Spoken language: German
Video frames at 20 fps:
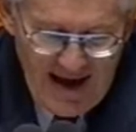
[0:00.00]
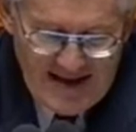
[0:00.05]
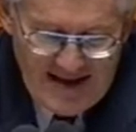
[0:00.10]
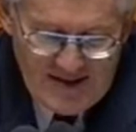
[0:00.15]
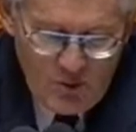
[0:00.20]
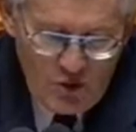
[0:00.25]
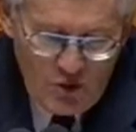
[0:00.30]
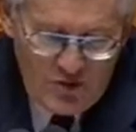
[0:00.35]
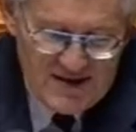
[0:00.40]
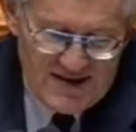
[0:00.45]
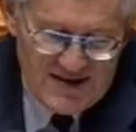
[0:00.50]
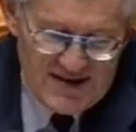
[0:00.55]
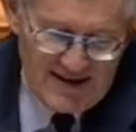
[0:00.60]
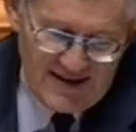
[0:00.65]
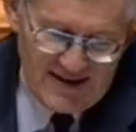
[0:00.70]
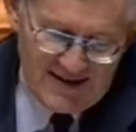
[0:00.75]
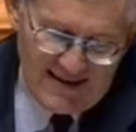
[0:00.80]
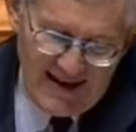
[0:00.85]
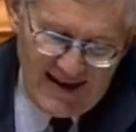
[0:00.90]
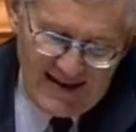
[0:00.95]
Es
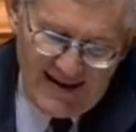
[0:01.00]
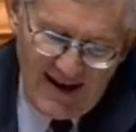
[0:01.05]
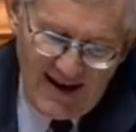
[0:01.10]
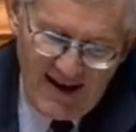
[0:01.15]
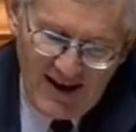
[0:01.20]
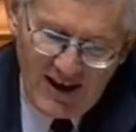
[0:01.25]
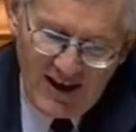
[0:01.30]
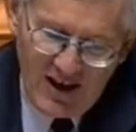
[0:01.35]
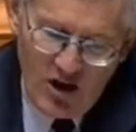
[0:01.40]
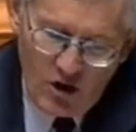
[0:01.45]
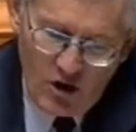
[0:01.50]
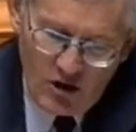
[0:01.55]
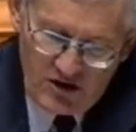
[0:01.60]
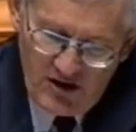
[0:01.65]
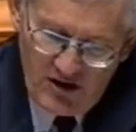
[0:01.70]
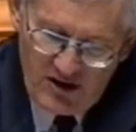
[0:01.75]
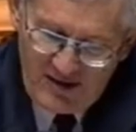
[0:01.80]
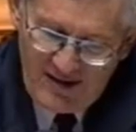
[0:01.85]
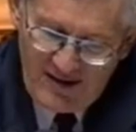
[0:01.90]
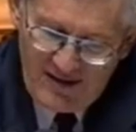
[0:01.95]
muss den
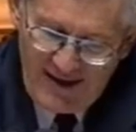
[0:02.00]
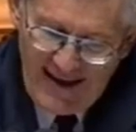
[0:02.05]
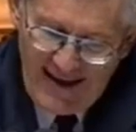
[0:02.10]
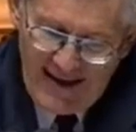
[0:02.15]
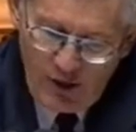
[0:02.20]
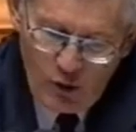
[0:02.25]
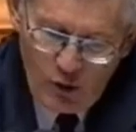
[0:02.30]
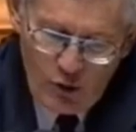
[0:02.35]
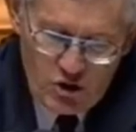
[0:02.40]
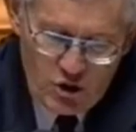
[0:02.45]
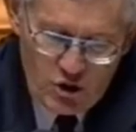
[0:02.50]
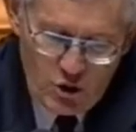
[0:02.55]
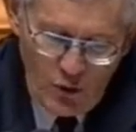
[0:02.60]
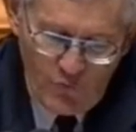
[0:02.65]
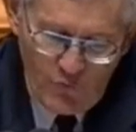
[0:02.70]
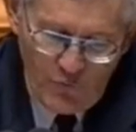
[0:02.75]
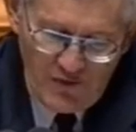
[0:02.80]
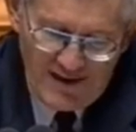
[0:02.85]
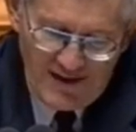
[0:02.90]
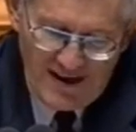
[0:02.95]
nachgeordneten
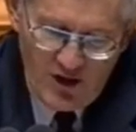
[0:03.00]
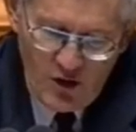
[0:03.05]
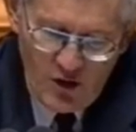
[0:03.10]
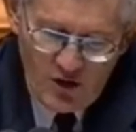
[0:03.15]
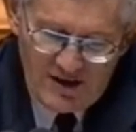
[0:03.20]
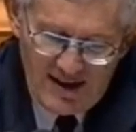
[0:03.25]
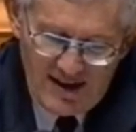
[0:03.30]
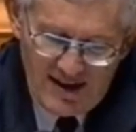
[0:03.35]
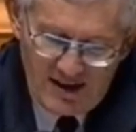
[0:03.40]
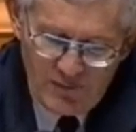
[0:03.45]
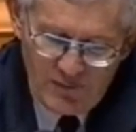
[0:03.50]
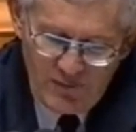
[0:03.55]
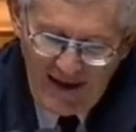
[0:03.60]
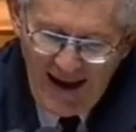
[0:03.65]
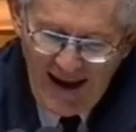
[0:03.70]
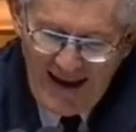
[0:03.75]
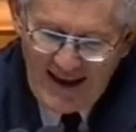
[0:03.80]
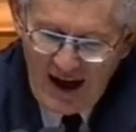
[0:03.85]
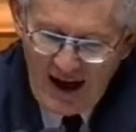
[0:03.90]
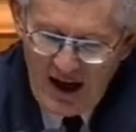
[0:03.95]
Regelungsstufen die nötigen
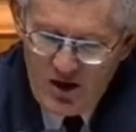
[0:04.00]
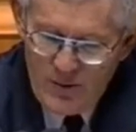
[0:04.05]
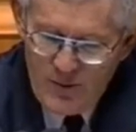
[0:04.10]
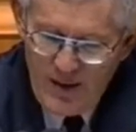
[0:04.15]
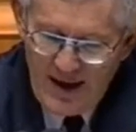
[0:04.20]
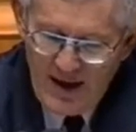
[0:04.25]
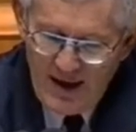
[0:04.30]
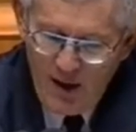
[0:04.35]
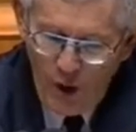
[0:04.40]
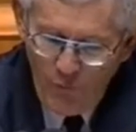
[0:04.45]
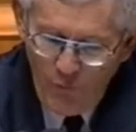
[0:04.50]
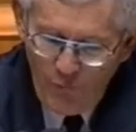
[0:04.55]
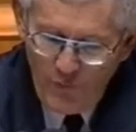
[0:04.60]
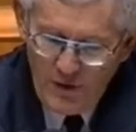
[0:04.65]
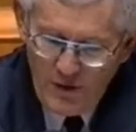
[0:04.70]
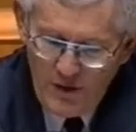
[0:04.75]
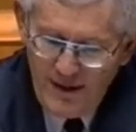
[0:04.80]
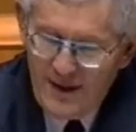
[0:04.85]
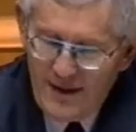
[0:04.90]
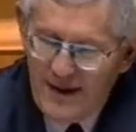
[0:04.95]
Freiräume
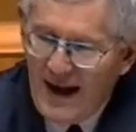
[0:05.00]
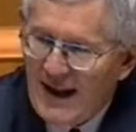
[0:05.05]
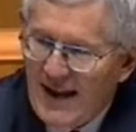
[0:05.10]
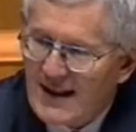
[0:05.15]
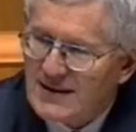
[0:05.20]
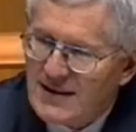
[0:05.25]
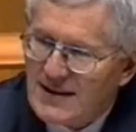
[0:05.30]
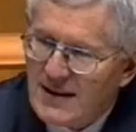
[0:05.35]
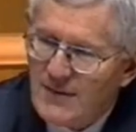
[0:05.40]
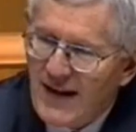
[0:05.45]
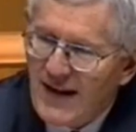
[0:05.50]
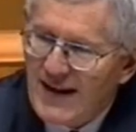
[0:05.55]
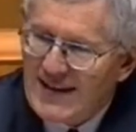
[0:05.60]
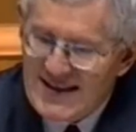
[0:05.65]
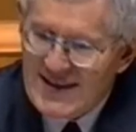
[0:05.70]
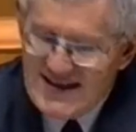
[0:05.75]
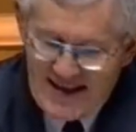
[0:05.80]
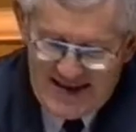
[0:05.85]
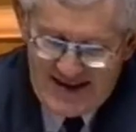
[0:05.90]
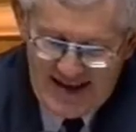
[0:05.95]
offen halten, weil
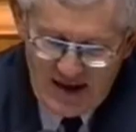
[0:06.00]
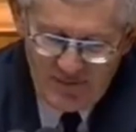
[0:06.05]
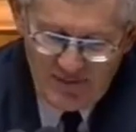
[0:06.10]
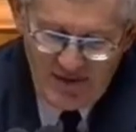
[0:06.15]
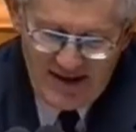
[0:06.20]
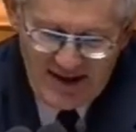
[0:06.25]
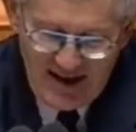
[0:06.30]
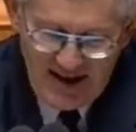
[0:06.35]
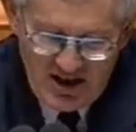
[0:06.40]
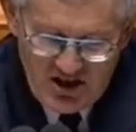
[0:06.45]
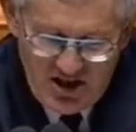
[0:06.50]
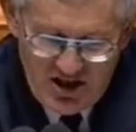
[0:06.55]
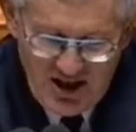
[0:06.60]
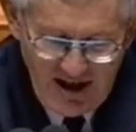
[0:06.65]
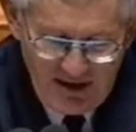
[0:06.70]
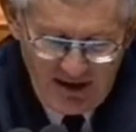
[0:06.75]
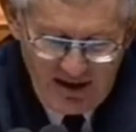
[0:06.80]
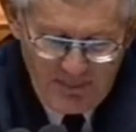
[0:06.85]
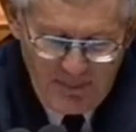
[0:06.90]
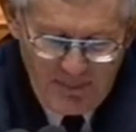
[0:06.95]
diese sehr viel
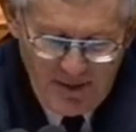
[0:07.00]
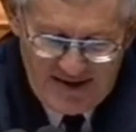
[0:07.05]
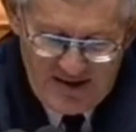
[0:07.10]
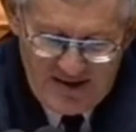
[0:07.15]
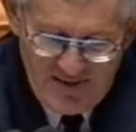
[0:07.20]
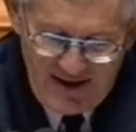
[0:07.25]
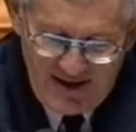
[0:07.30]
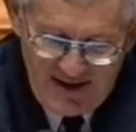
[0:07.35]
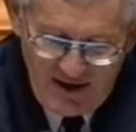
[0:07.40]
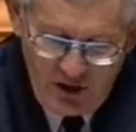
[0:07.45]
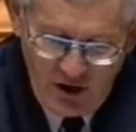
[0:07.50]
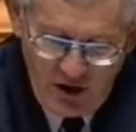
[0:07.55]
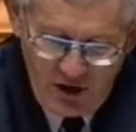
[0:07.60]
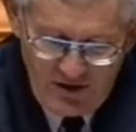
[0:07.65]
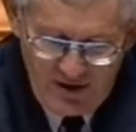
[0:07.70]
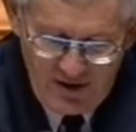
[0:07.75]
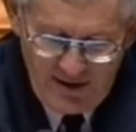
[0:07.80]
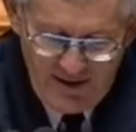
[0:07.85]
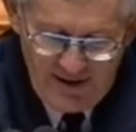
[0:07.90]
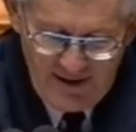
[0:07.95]
rascher angepasst werden
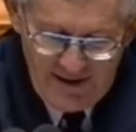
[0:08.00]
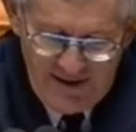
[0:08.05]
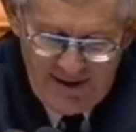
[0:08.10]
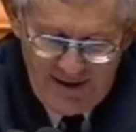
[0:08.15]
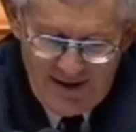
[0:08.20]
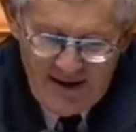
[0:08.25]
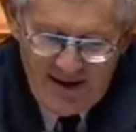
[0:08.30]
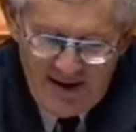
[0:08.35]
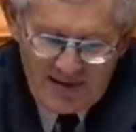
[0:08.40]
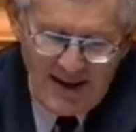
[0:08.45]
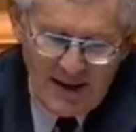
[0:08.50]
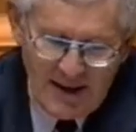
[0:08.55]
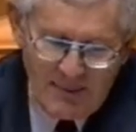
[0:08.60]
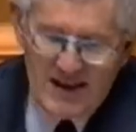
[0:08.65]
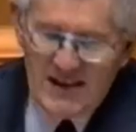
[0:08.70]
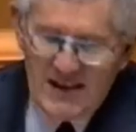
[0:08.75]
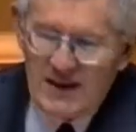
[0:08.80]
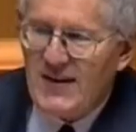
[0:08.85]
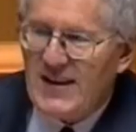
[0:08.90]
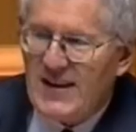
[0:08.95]
können,
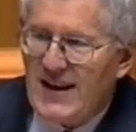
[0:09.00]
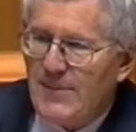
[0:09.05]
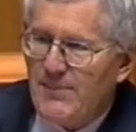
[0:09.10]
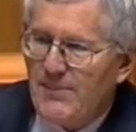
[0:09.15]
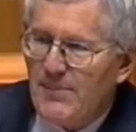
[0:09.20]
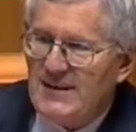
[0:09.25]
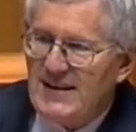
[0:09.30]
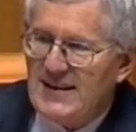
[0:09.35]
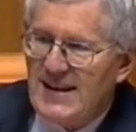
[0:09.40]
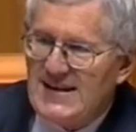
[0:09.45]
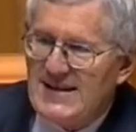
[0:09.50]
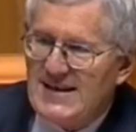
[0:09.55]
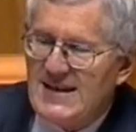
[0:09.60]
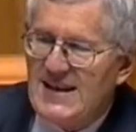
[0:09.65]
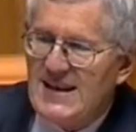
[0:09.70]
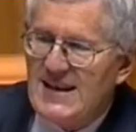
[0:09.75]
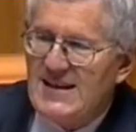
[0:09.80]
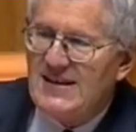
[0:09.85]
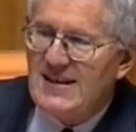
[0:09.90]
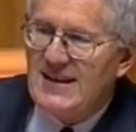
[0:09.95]
damit wir eben
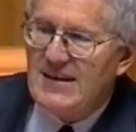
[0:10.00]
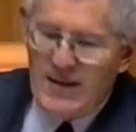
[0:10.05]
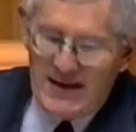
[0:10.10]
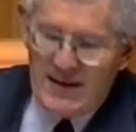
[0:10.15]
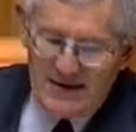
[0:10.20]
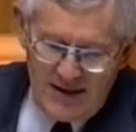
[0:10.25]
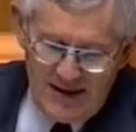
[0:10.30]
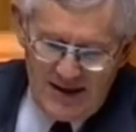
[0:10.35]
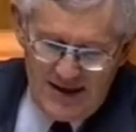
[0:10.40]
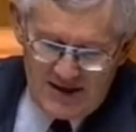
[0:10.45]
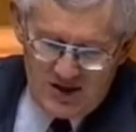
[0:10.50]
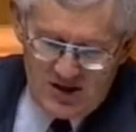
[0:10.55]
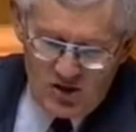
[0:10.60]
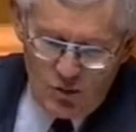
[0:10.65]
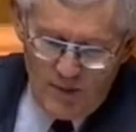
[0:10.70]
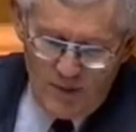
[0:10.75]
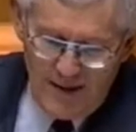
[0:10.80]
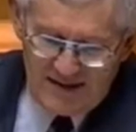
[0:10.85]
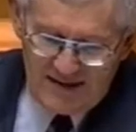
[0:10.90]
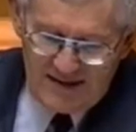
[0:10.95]
dieses Instrument,
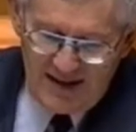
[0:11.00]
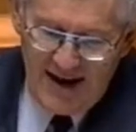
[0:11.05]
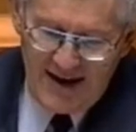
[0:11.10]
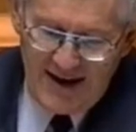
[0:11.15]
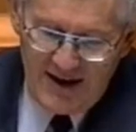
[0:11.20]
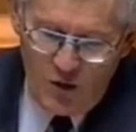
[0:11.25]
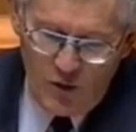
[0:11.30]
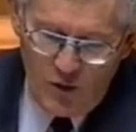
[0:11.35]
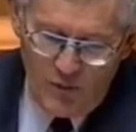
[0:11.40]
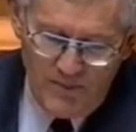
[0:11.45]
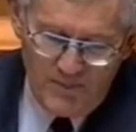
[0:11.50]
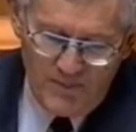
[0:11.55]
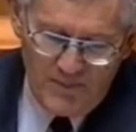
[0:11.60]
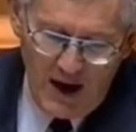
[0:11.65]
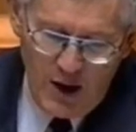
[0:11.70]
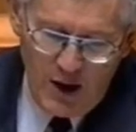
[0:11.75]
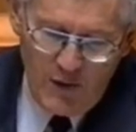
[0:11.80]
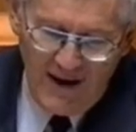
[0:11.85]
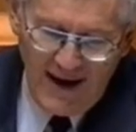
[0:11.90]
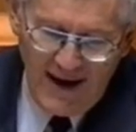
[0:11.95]
Instrumentarium
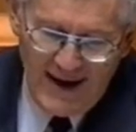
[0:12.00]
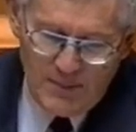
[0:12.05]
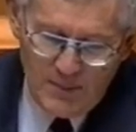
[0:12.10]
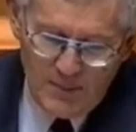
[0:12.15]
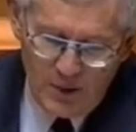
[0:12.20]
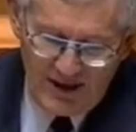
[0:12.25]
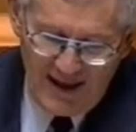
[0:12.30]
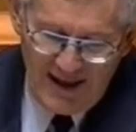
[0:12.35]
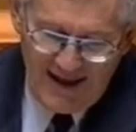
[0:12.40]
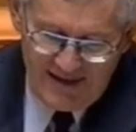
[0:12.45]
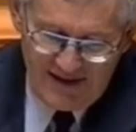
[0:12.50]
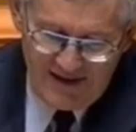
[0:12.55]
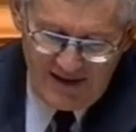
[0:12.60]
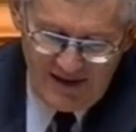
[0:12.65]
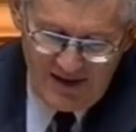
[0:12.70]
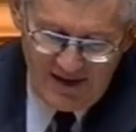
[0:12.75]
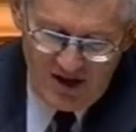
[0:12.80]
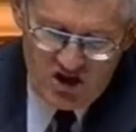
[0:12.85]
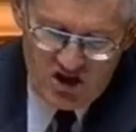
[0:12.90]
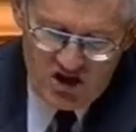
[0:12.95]
auf einem
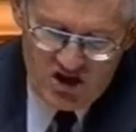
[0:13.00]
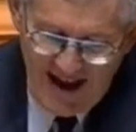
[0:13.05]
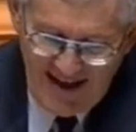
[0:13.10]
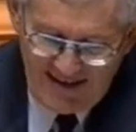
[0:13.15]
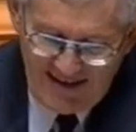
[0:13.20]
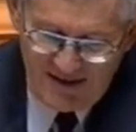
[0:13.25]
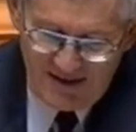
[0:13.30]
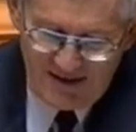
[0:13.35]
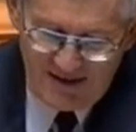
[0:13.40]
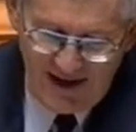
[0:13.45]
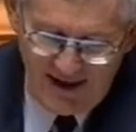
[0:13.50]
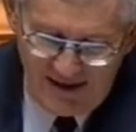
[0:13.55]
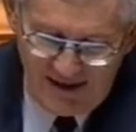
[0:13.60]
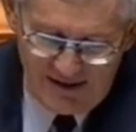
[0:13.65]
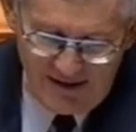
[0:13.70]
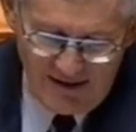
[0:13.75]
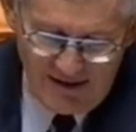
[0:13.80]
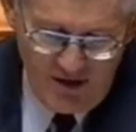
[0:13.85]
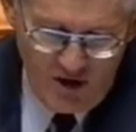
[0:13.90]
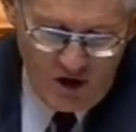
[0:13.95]
modernen Standard
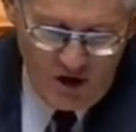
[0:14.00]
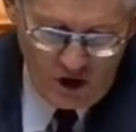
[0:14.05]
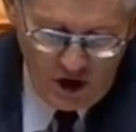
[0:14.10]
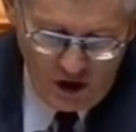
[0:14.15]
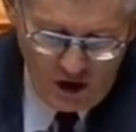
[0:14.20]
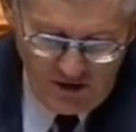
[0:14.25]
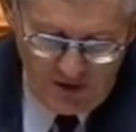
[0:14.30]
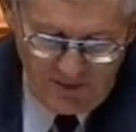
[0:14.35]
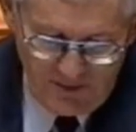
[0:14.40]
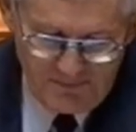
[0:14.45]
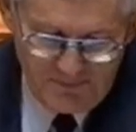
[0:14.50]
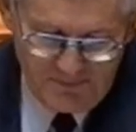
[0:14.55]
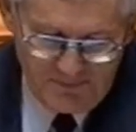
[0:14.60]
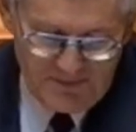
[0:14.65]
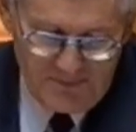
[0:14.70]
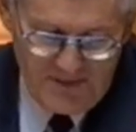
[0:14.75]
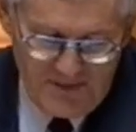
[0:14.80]
halten können.